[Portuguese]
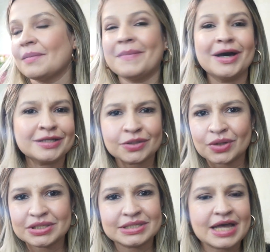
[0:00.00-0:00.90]
manda no
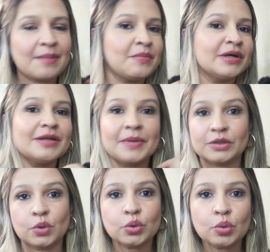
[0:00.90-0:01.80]
WhatsApp, manda pra
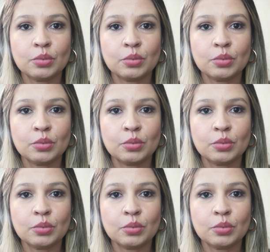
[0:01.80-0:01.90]
todo